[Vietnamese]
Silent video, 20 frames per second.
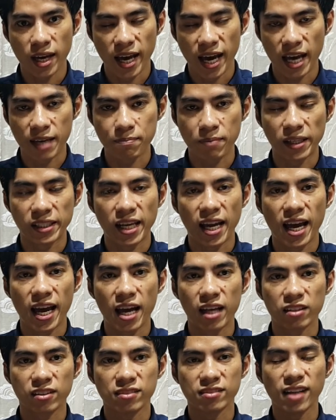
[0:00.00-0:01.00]
ai bành nhà
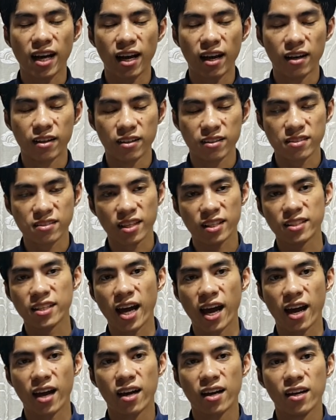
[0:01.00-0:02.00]
hà đã được xây
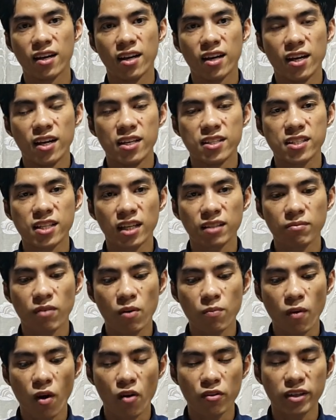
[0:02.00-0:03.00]
đặt chẳng
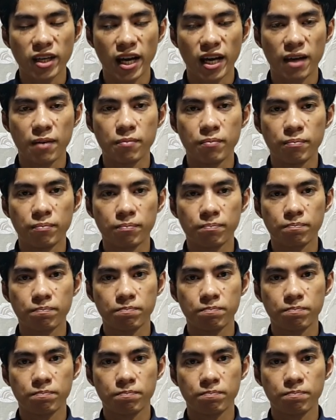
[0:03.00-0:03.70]
bóng phổ ôn này